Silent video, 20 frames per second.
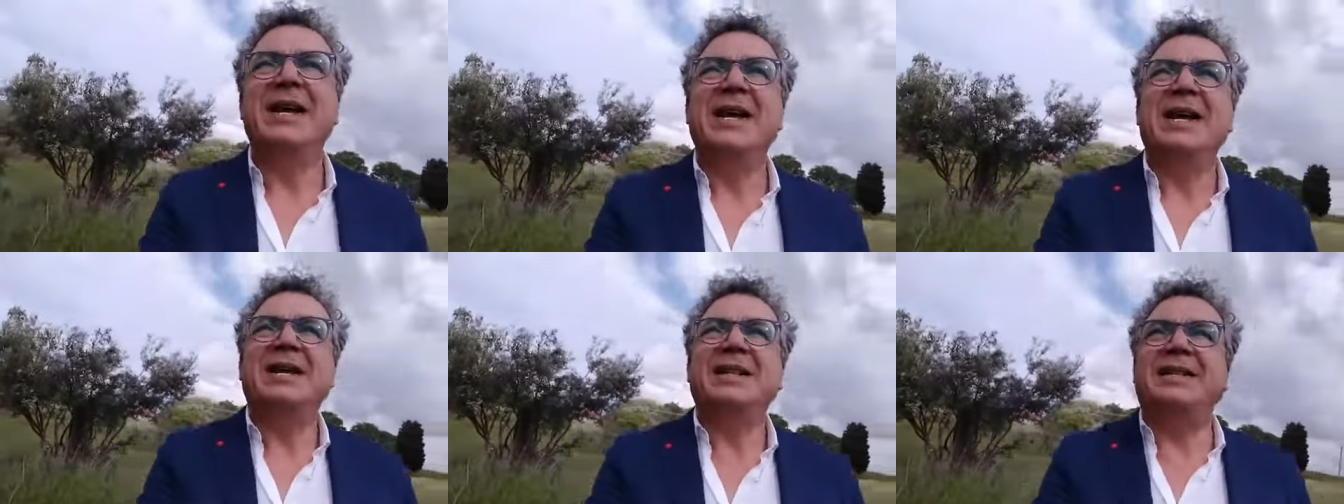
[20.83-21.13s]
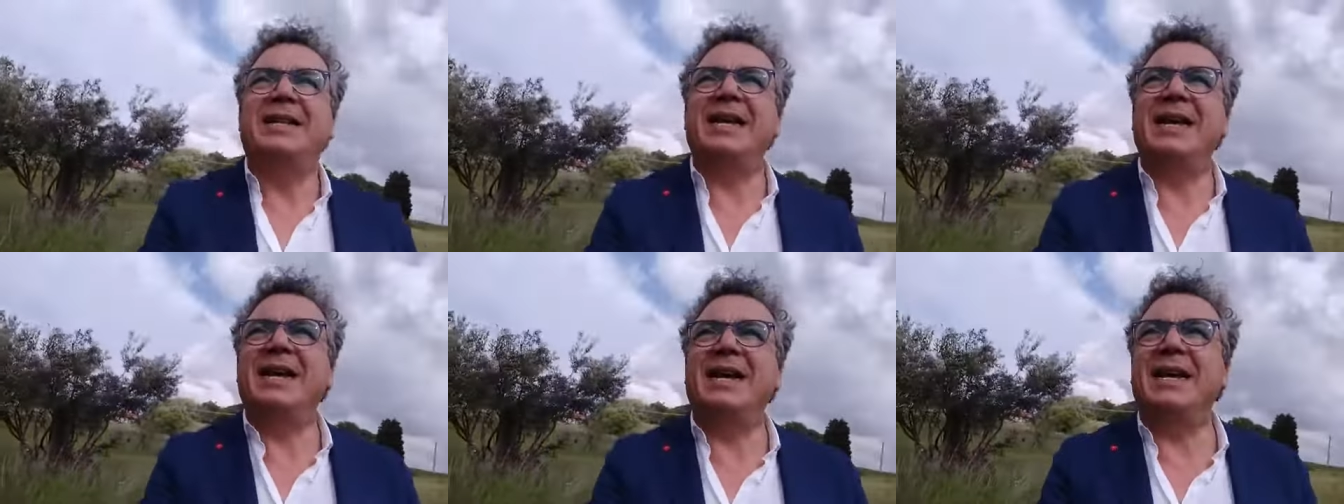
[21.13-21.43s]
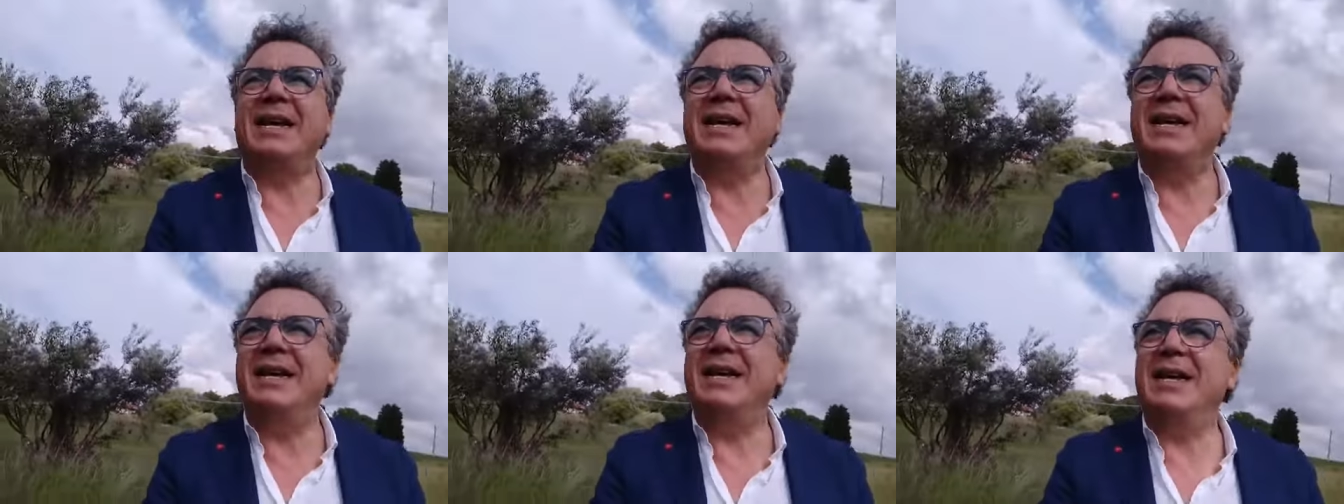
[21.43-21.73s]

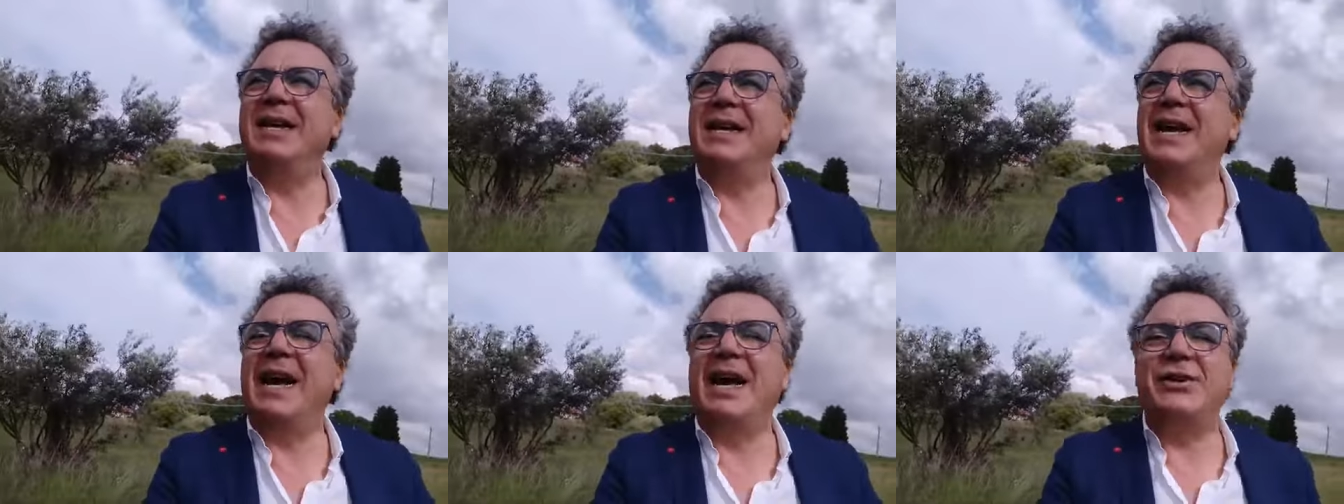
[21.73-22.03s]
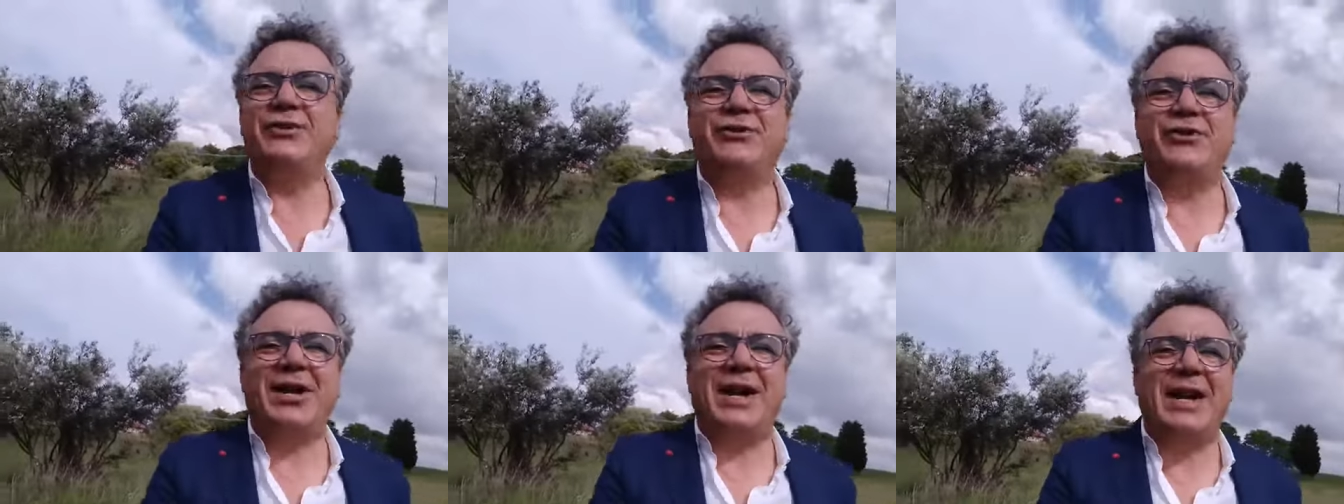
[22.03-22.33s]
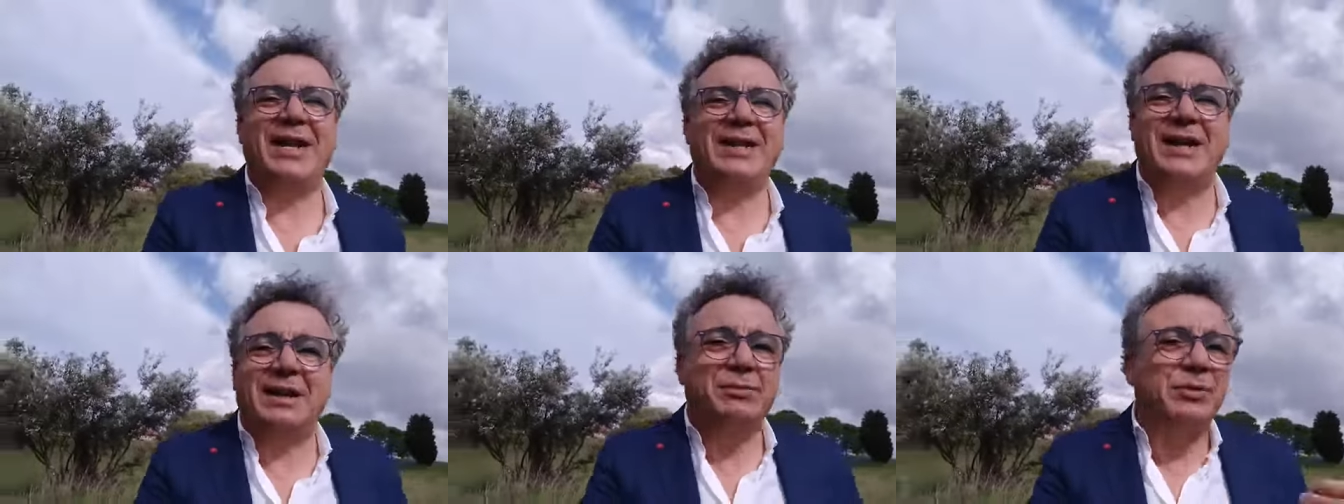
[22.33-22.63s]
di, eh,
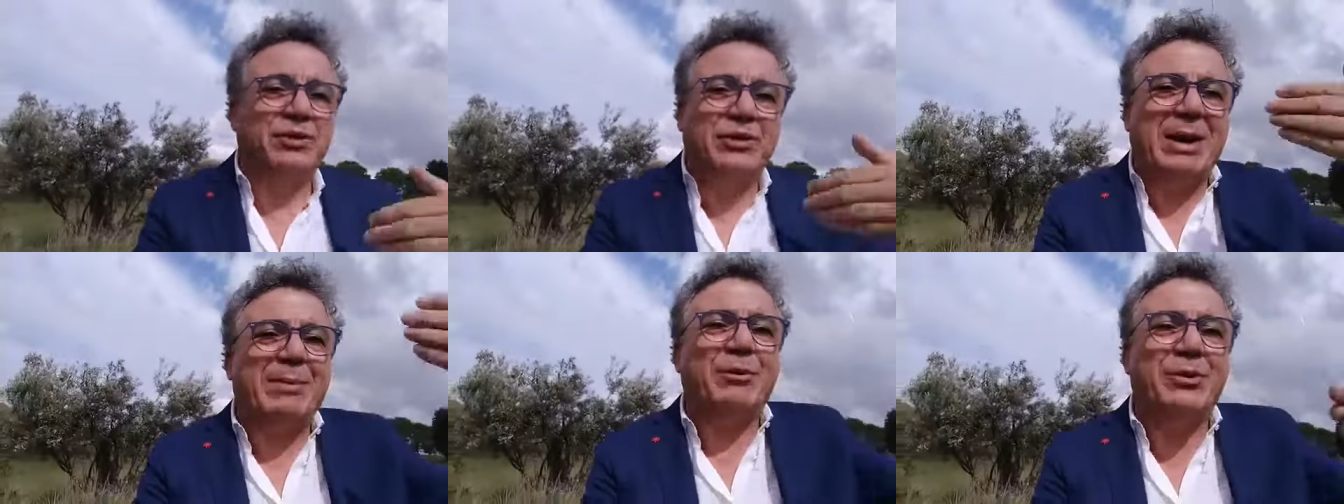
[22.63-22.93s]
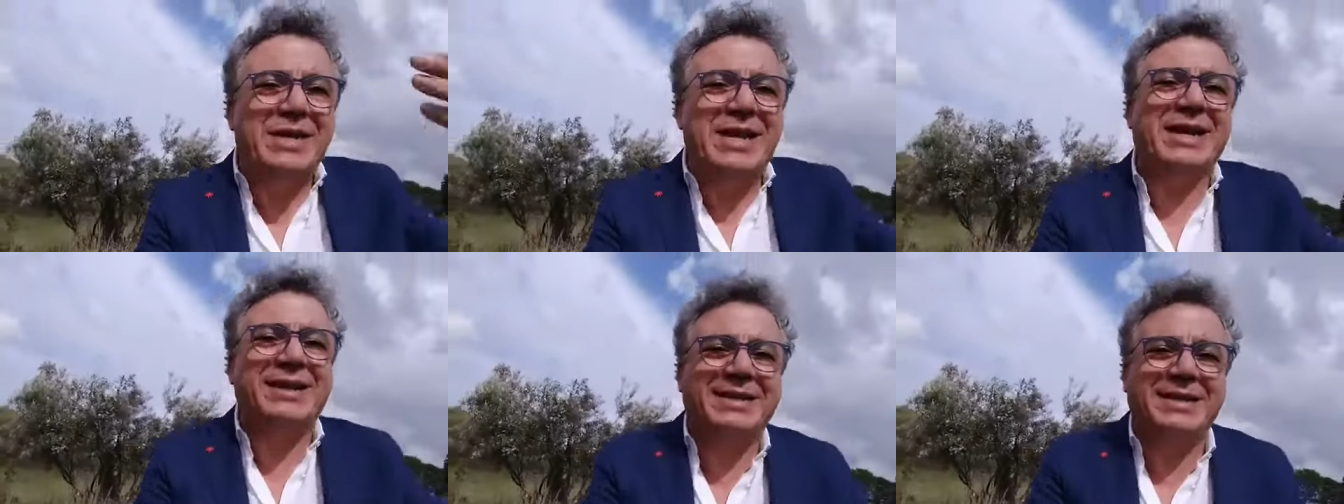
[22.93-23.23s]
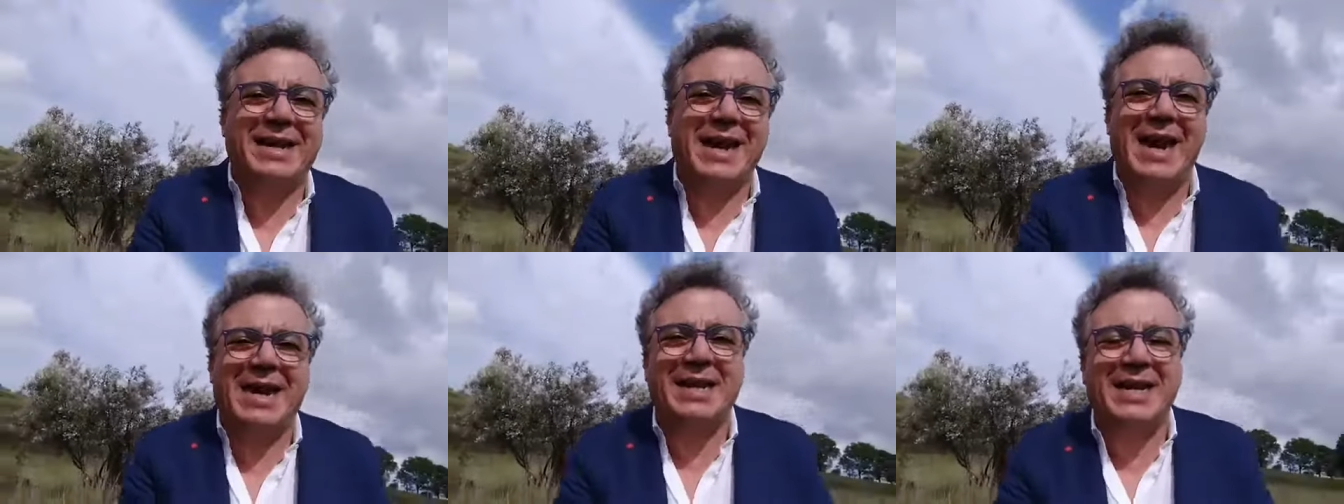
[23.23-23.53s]
accedere, diciamo, di
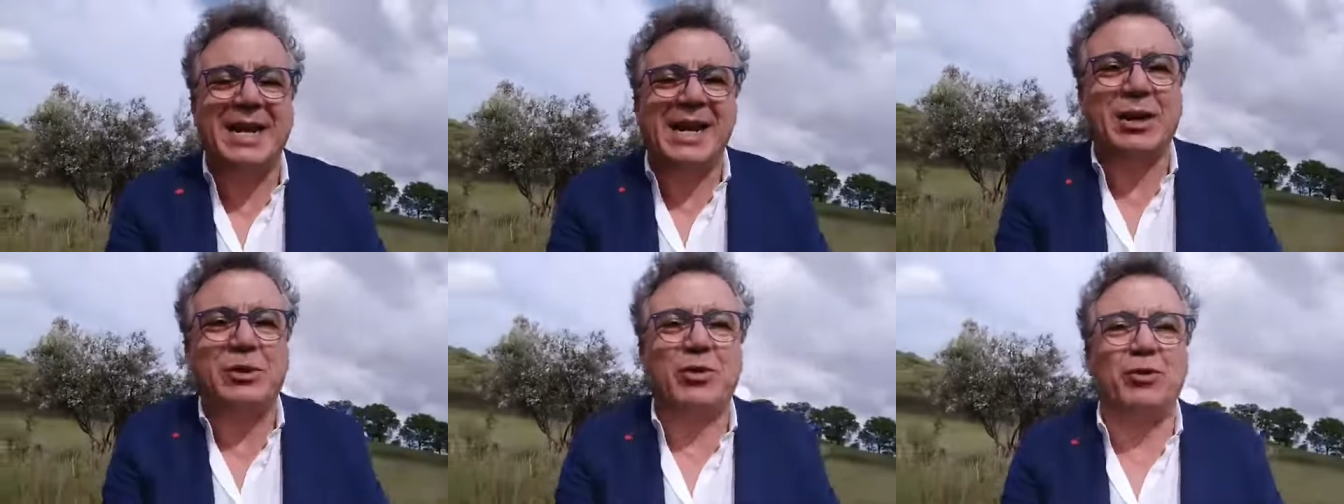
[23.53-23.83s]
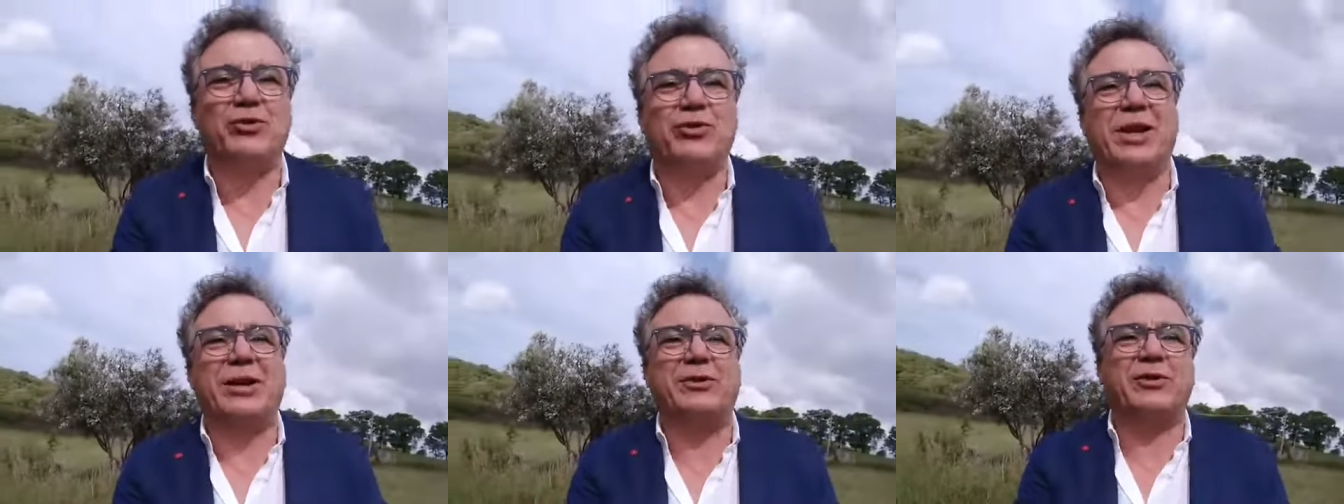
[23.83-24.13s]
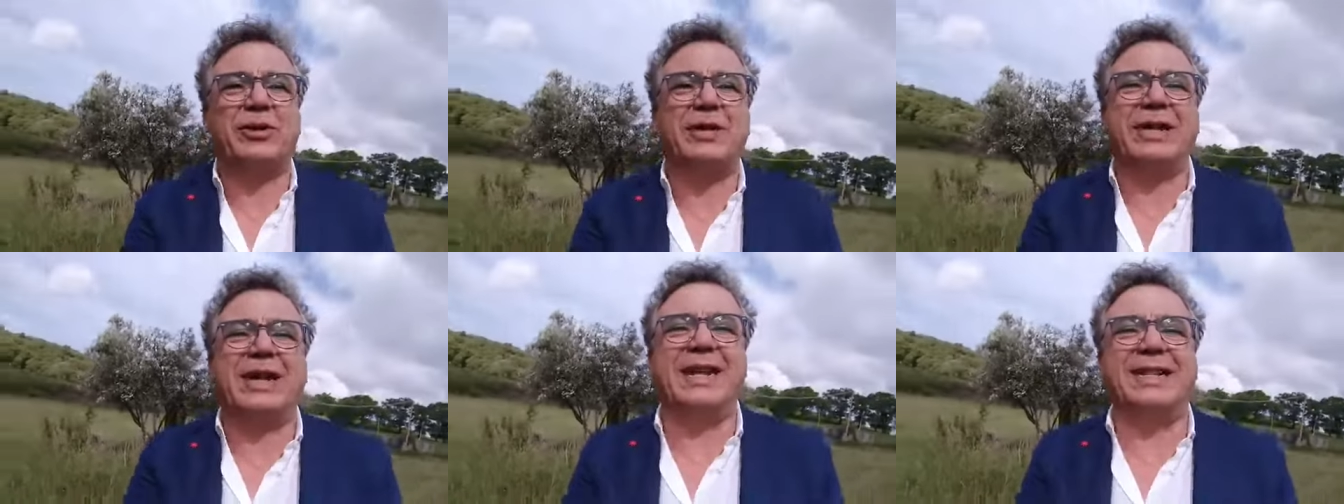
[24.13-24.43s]
entrare nel
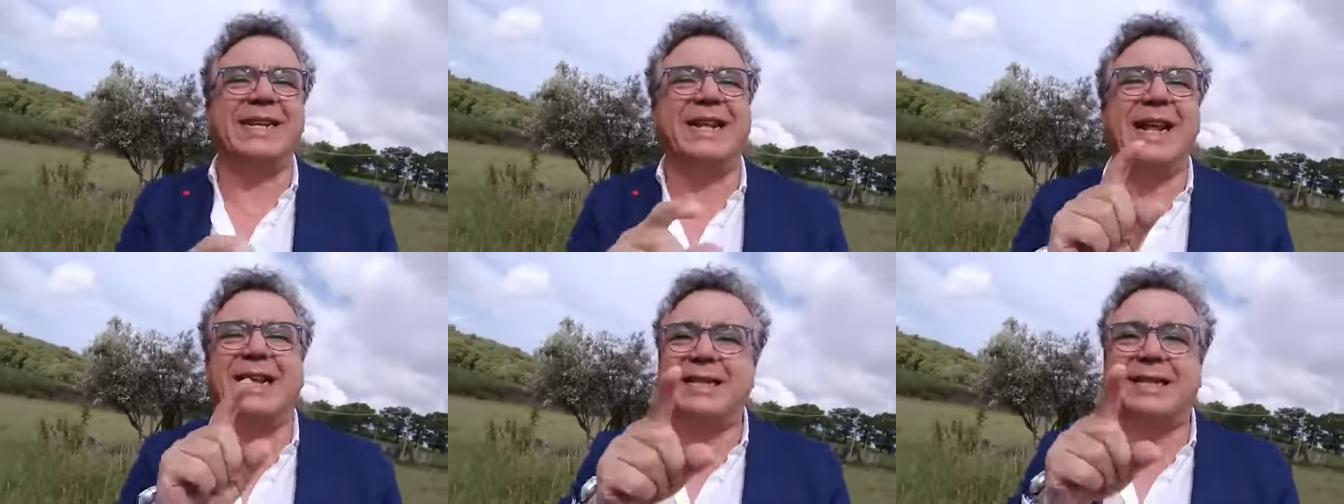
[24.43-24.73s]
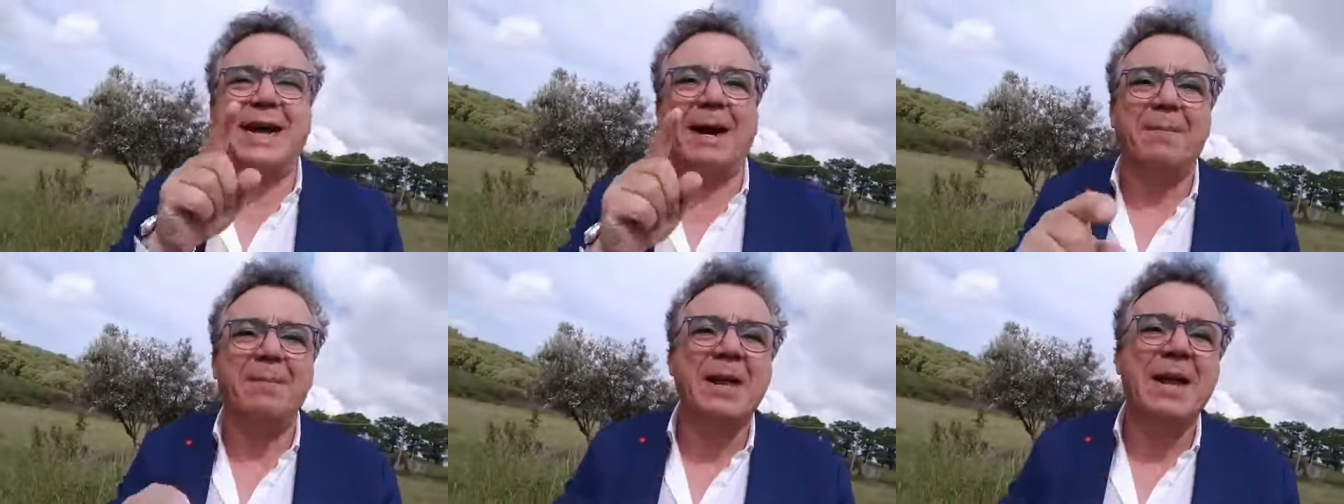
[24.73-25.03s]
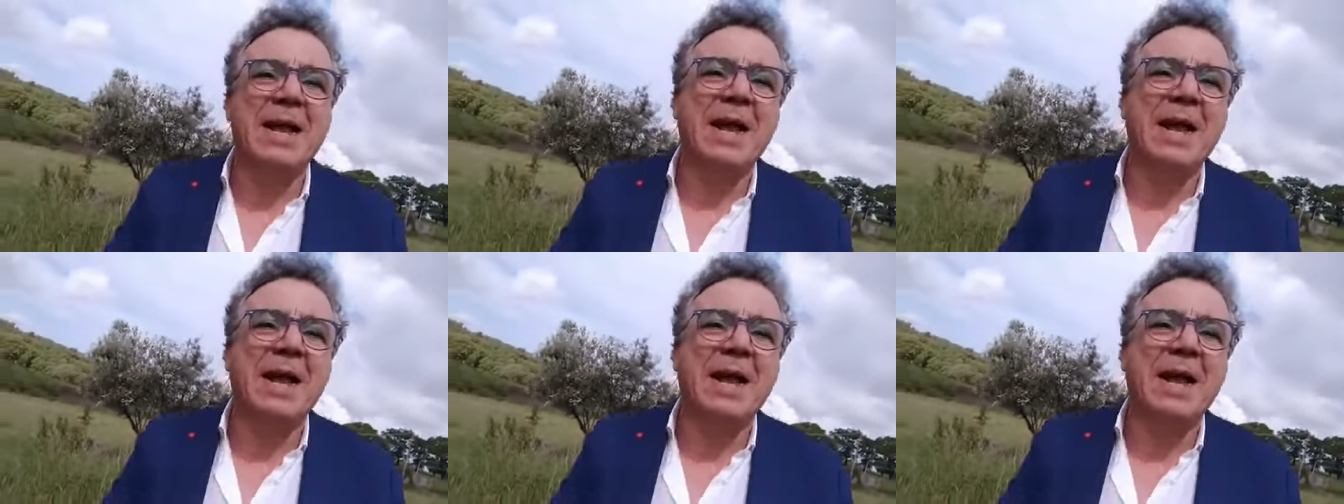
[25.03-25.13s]
contesto della diretta